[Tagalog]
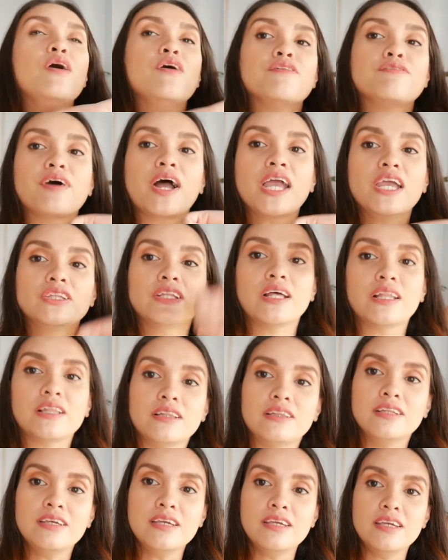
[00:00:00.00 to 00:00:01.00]

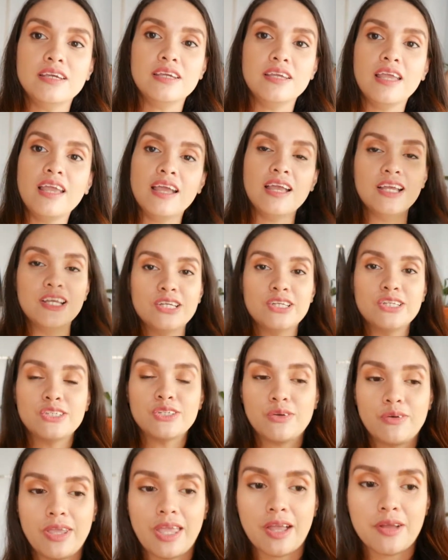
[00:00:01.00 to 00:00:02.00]
Finally!
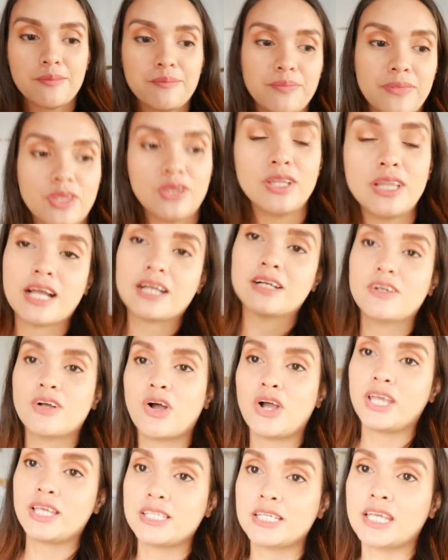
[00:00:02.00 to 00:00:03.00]
So, yeah. Yun lang.
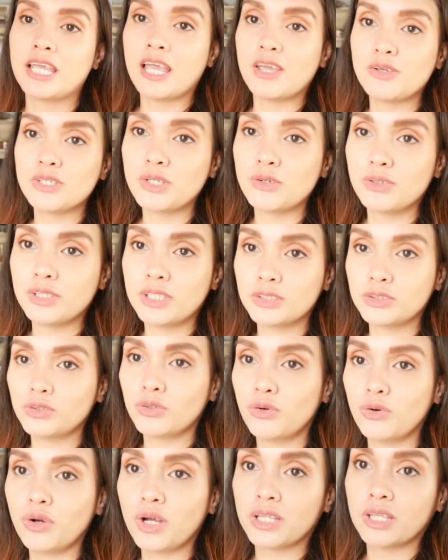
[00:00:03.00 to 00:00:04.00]
Okay, sige. Ayusin ko lang
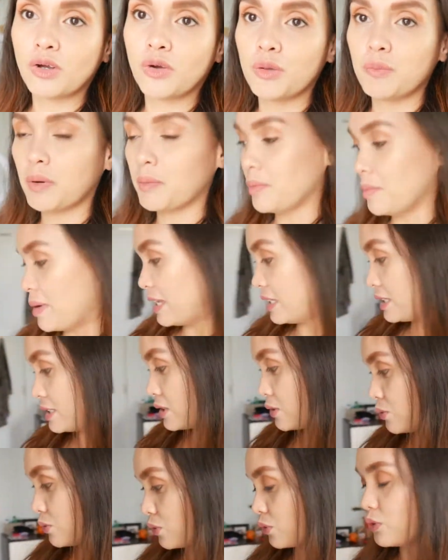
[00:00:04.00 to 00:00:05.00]
to. At ako'y bababa na
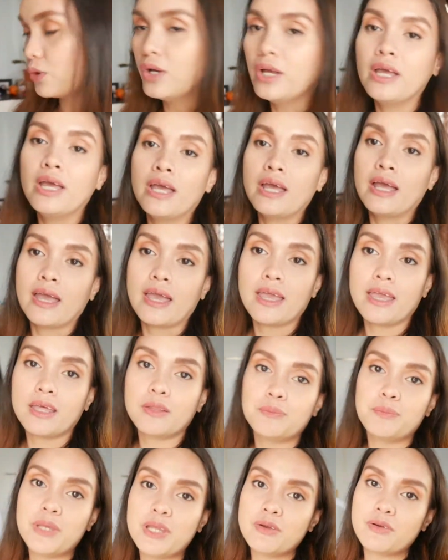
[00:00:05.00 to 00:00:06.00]
siguro.
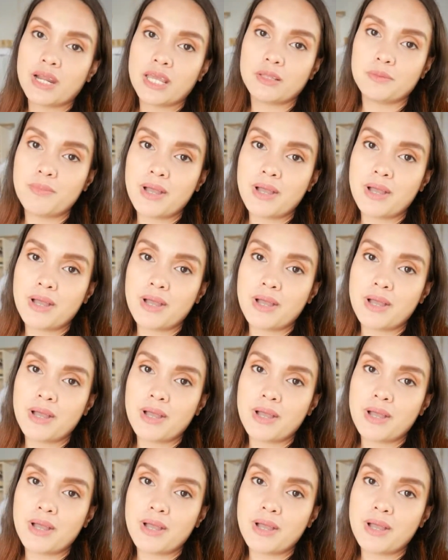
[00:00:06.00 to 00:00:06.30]
And be right